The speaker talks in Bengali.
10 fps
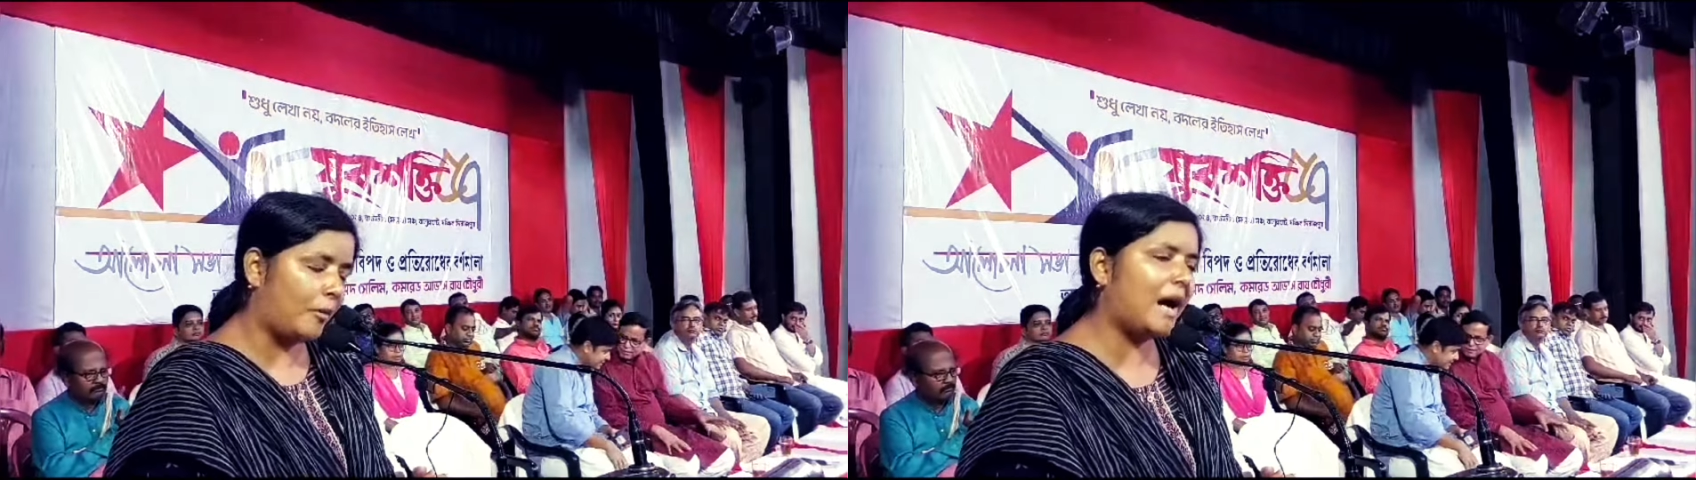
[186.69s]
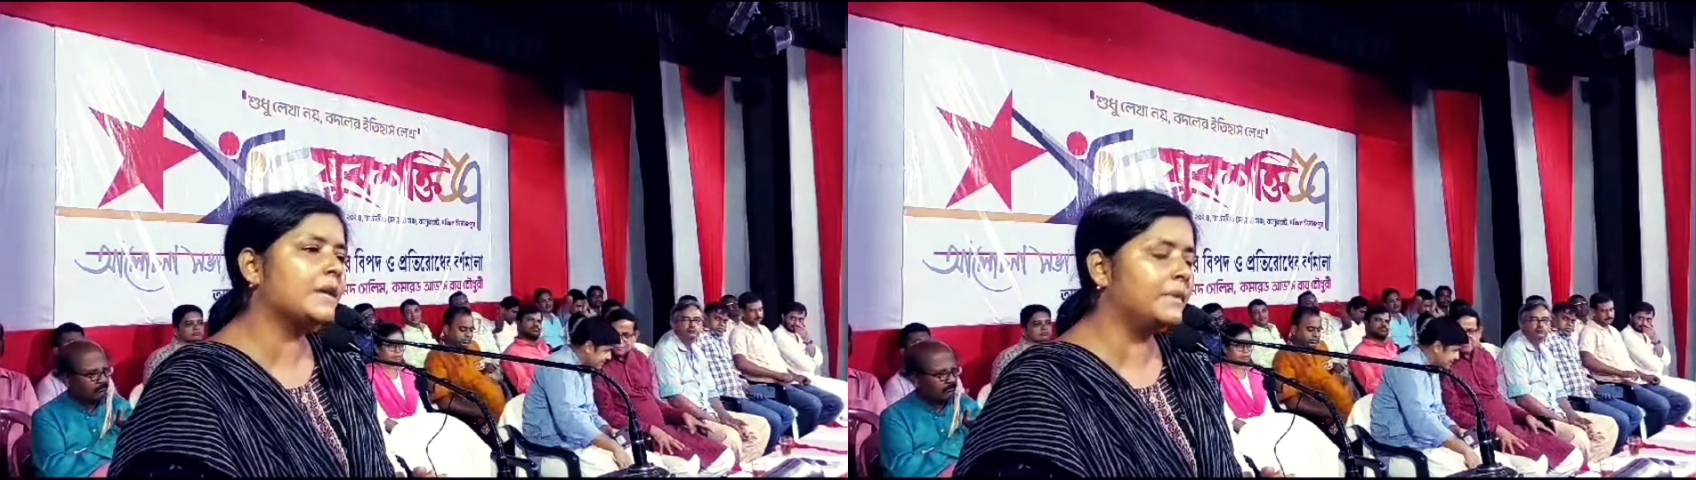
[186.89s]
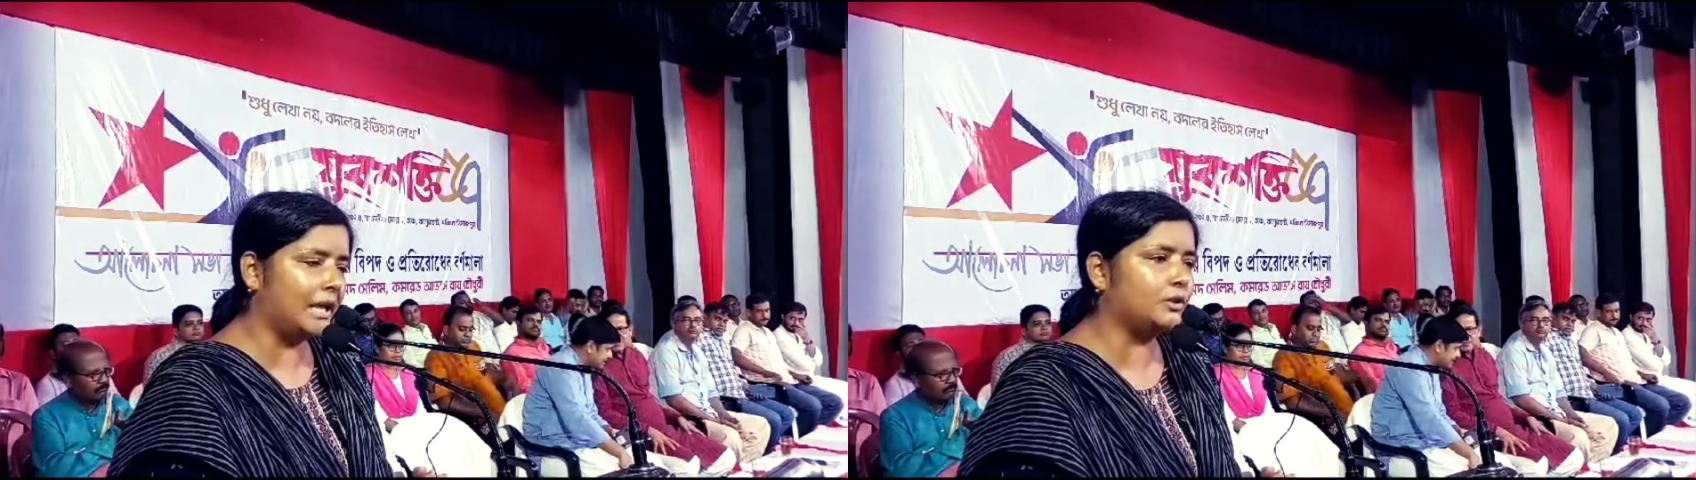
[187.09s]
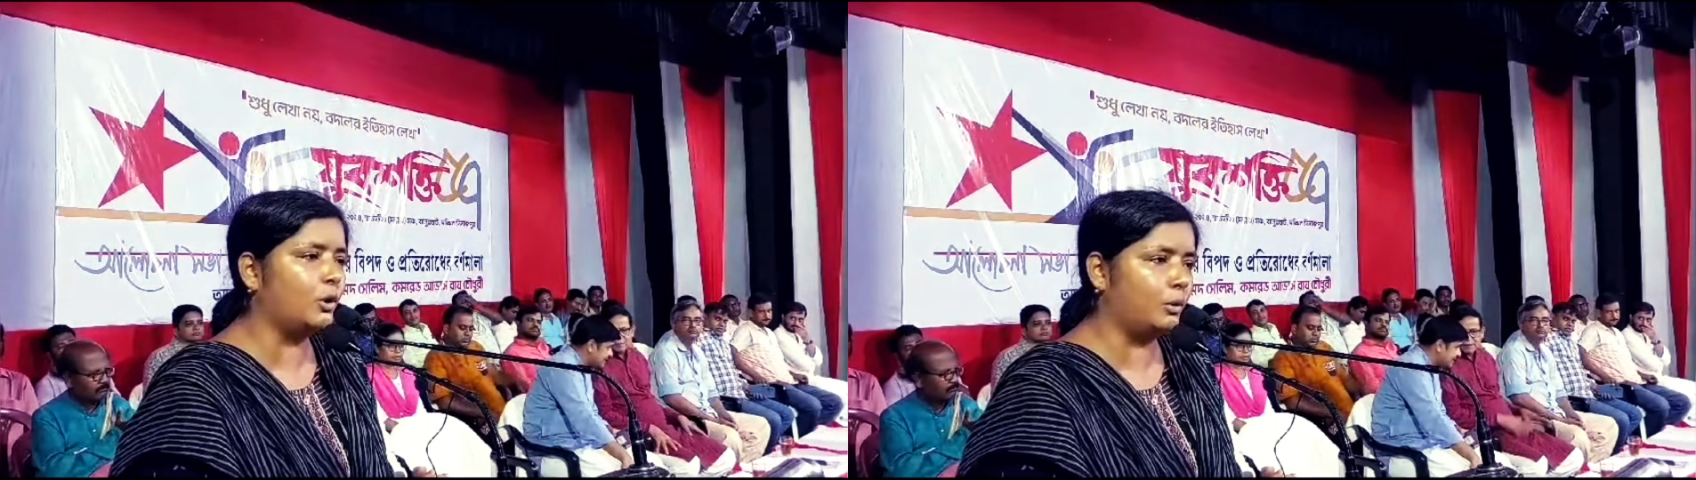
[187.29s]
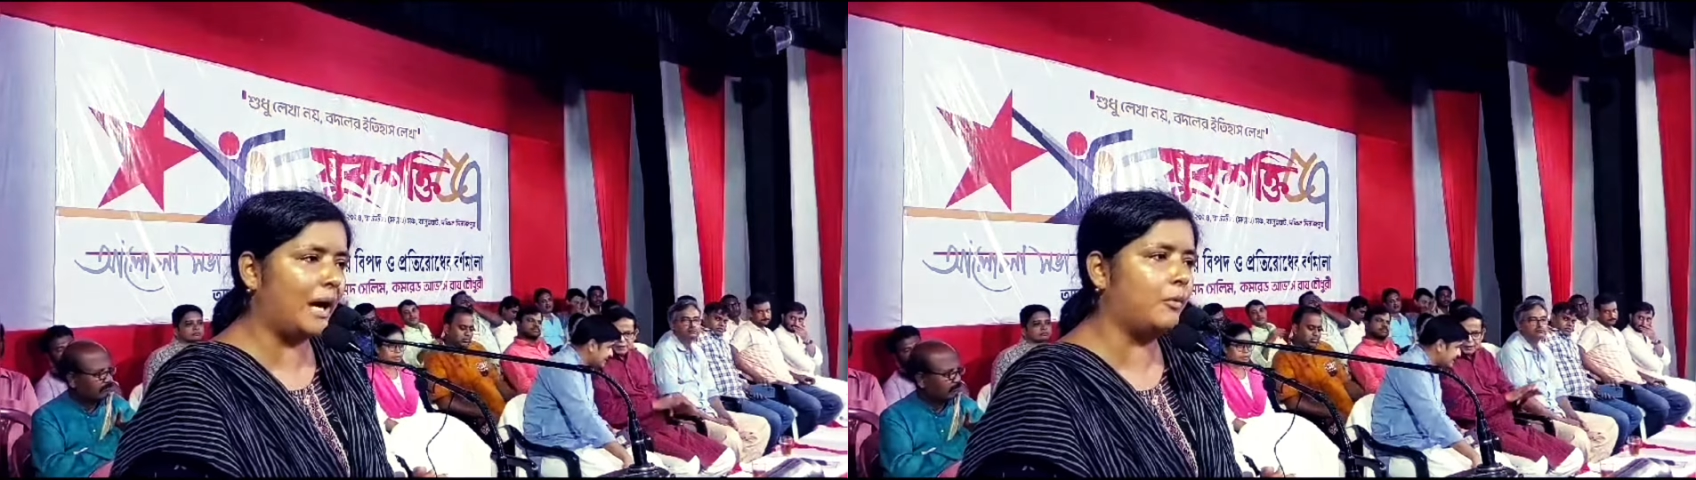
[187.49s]
সবাই মিলে
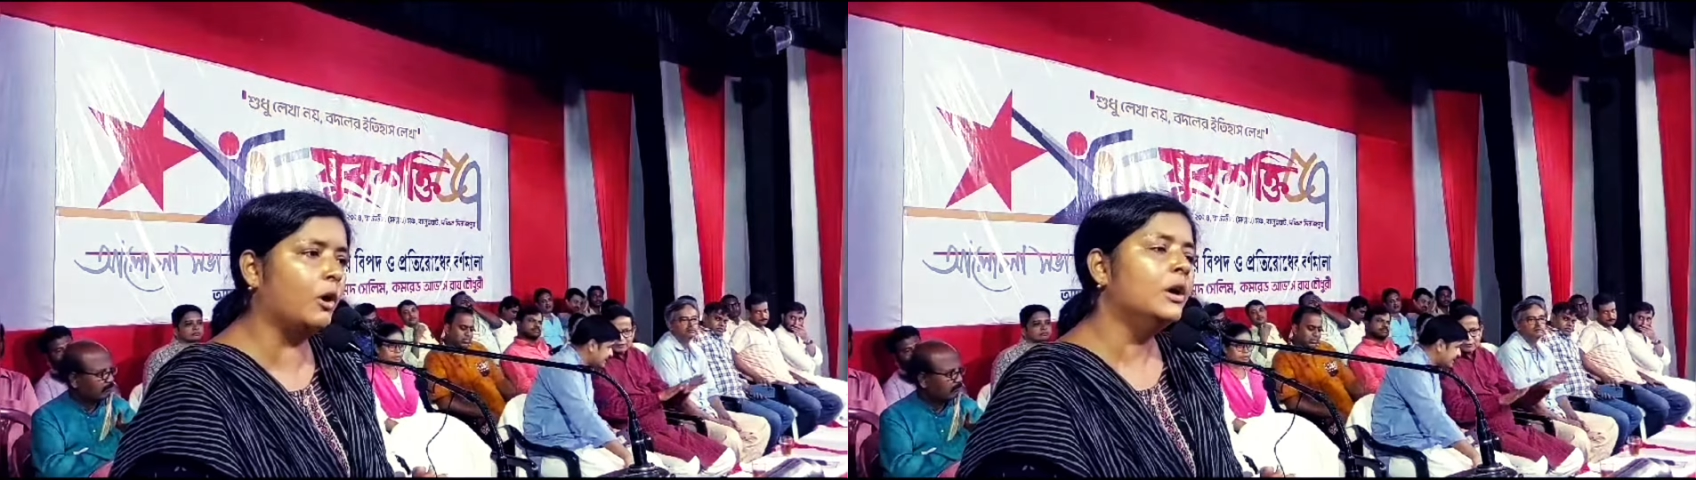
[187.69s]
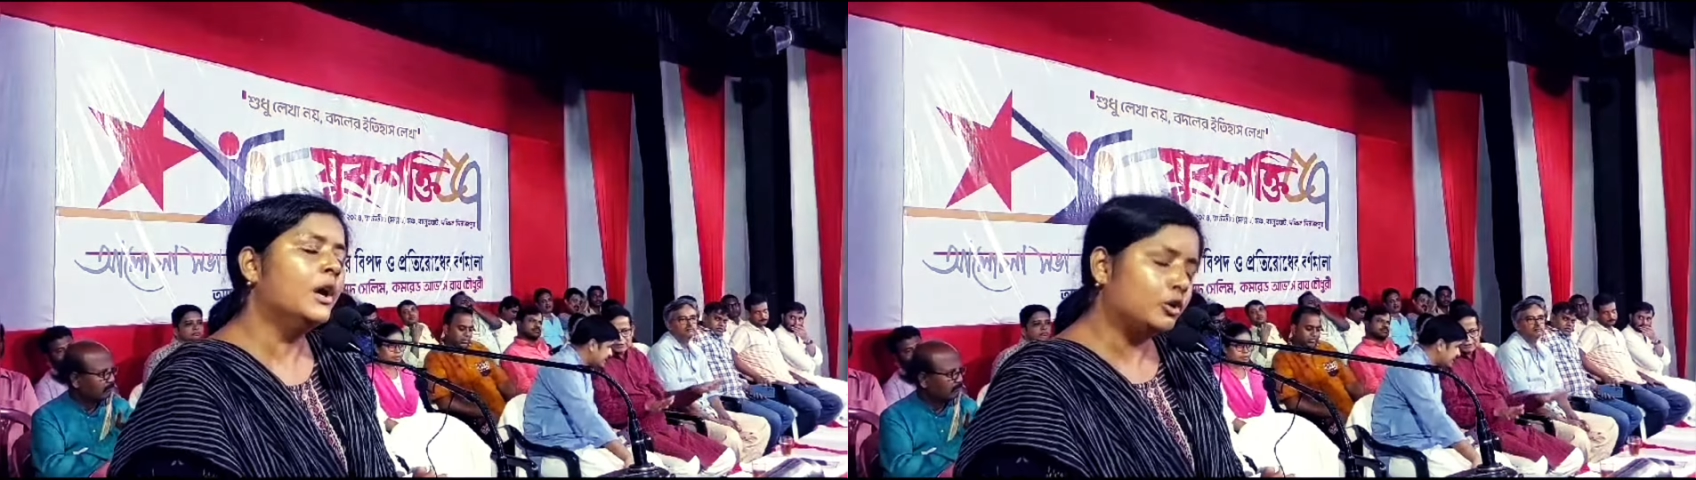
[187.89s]
দৌড়াবো